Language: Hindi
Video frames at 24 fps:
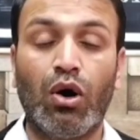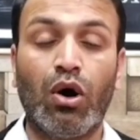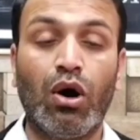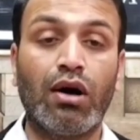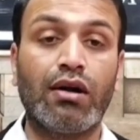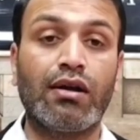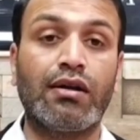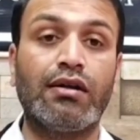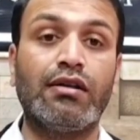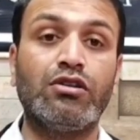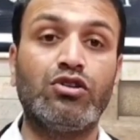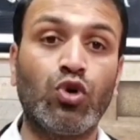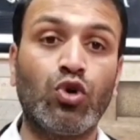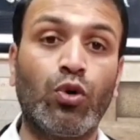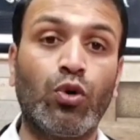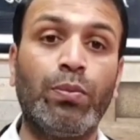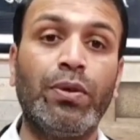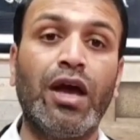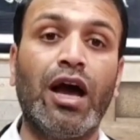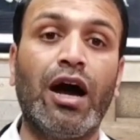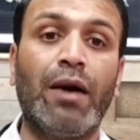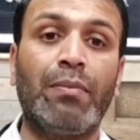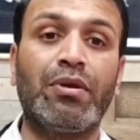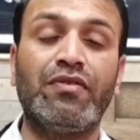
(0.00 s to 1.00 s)
और जो
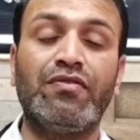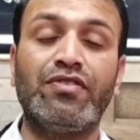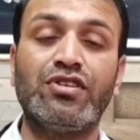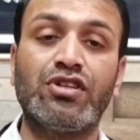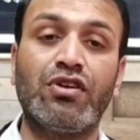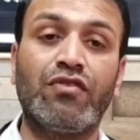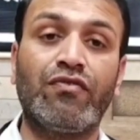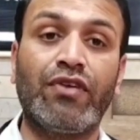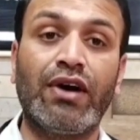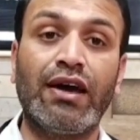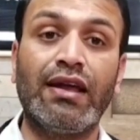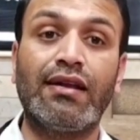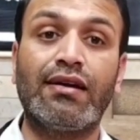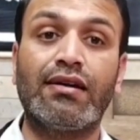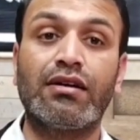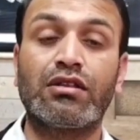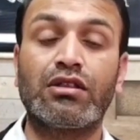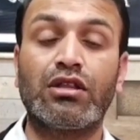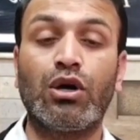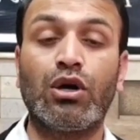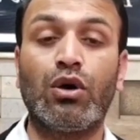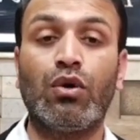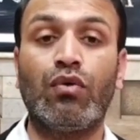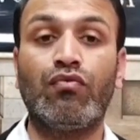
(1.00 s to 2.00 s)
भी आप रिविजन फाइल
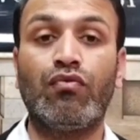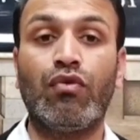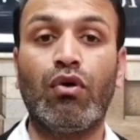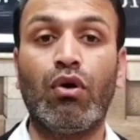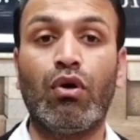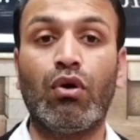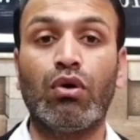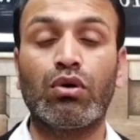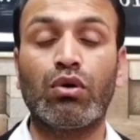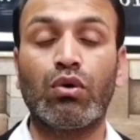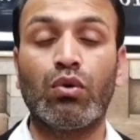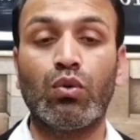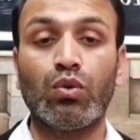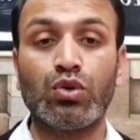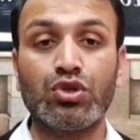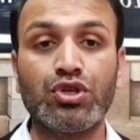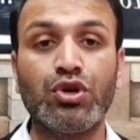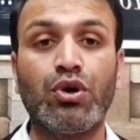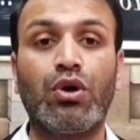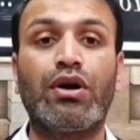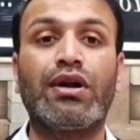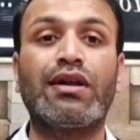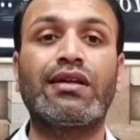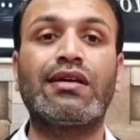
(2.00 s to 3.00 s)
करते हो वो उसी
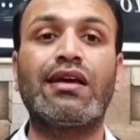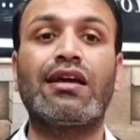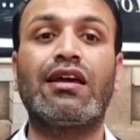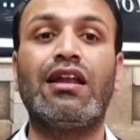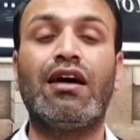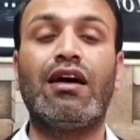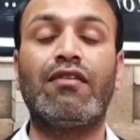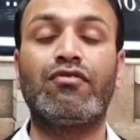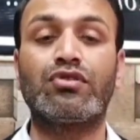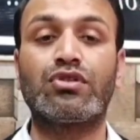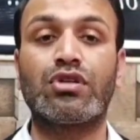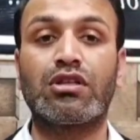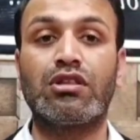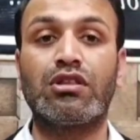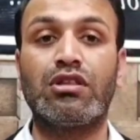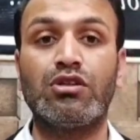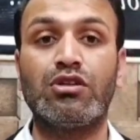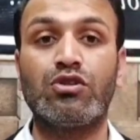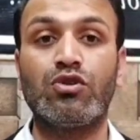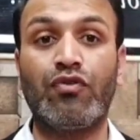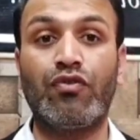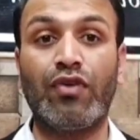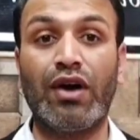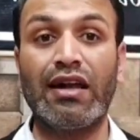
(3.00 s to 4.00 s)
ऑर्डर के खिलाफ हो सकती है
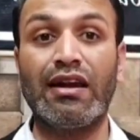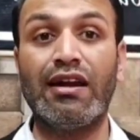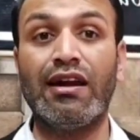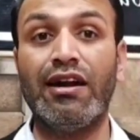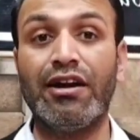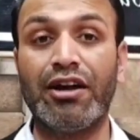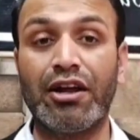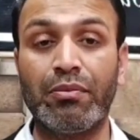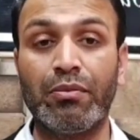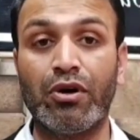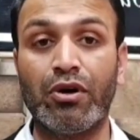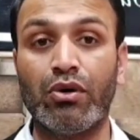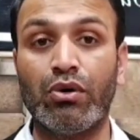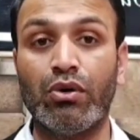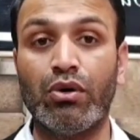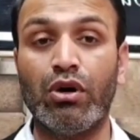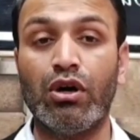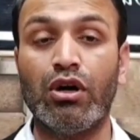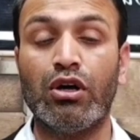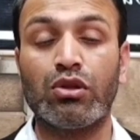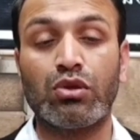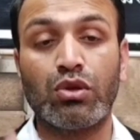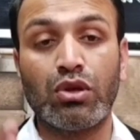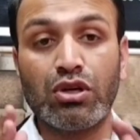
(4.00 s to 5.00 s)
जो फाइनलिटी में हो
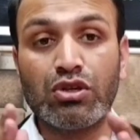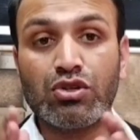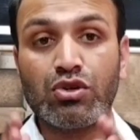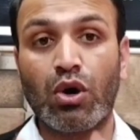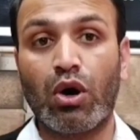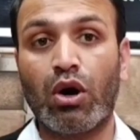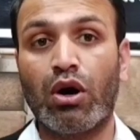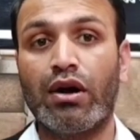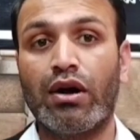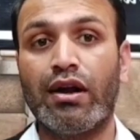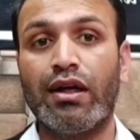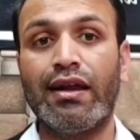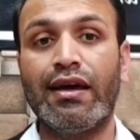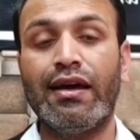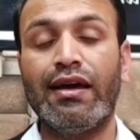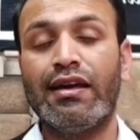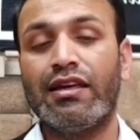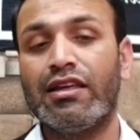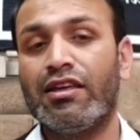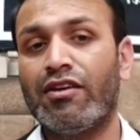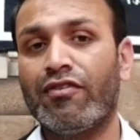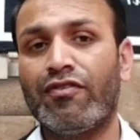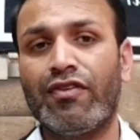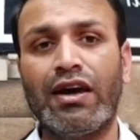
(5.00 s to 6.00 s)
तो ये जो ऑर्डर है
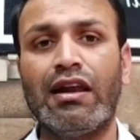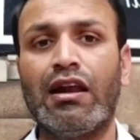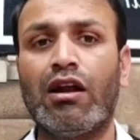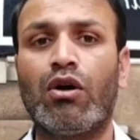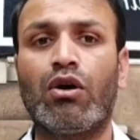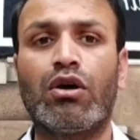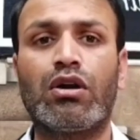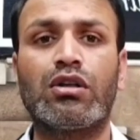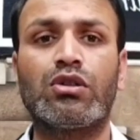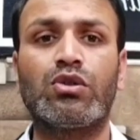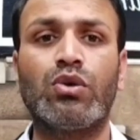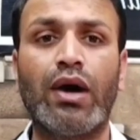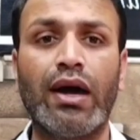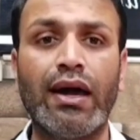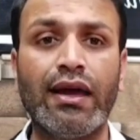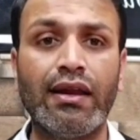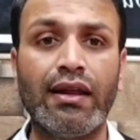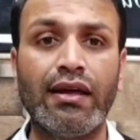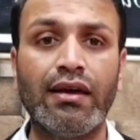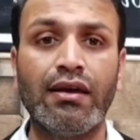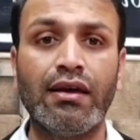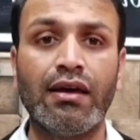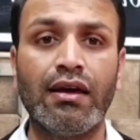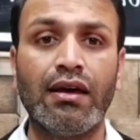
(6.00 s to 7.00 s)
ये फाइनल ऑर्डर तो है ही
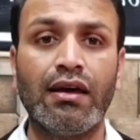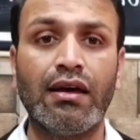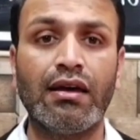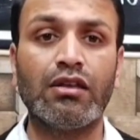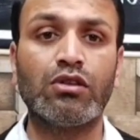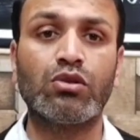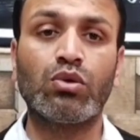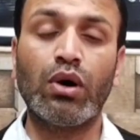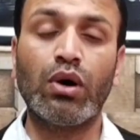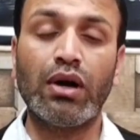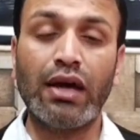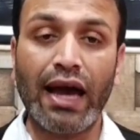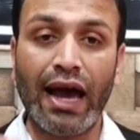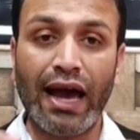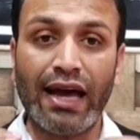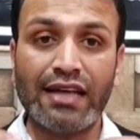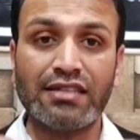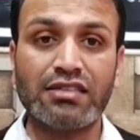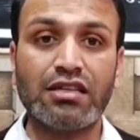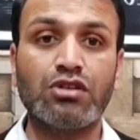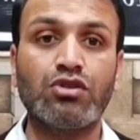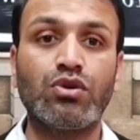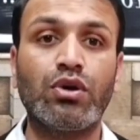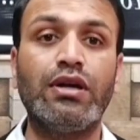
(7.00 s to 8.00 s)
नहीं तो
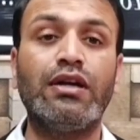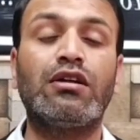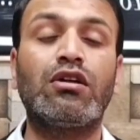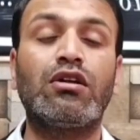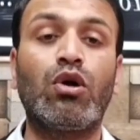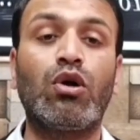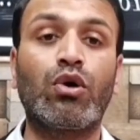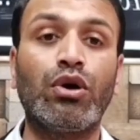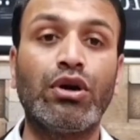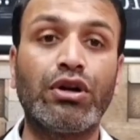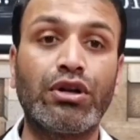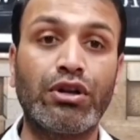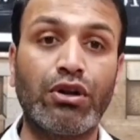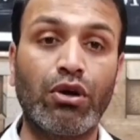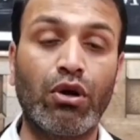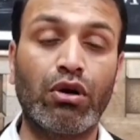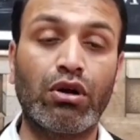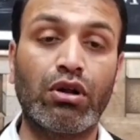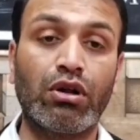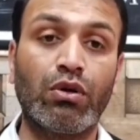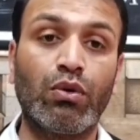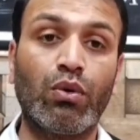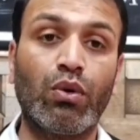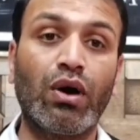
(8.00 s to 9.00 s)
ऐसा जो इंटरलॉकेटरी
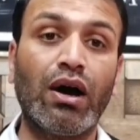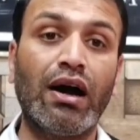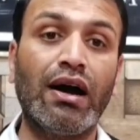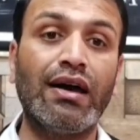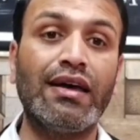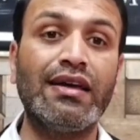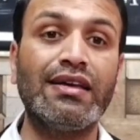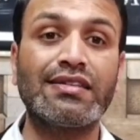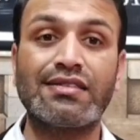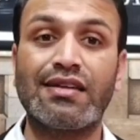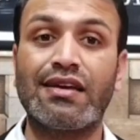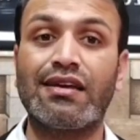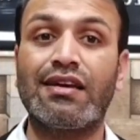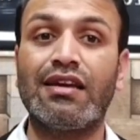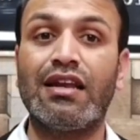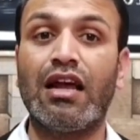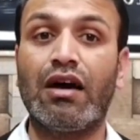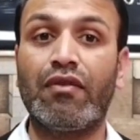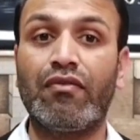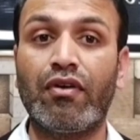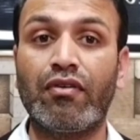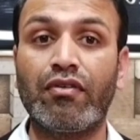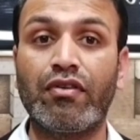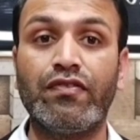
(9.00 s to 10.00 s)
ऑर्डर होगा इसके
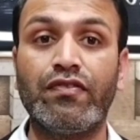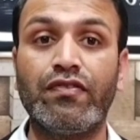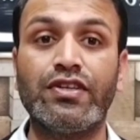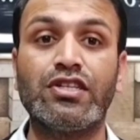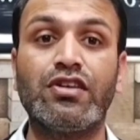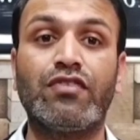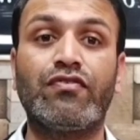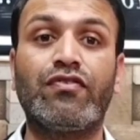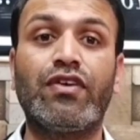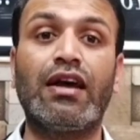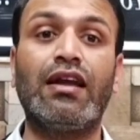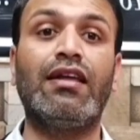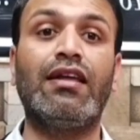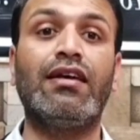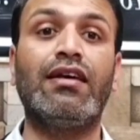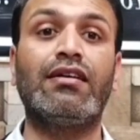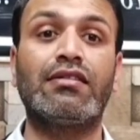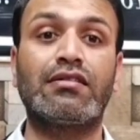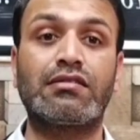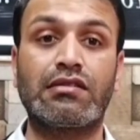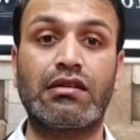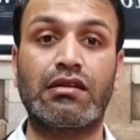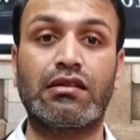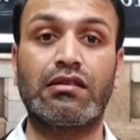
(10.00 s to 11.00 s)
खिलाफ आप रिविजन फाइल नहीं
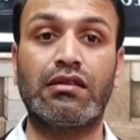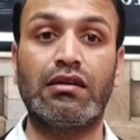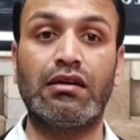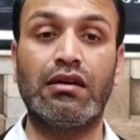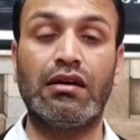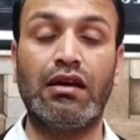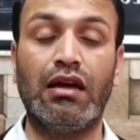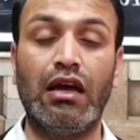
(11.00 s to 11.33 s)
कर सकते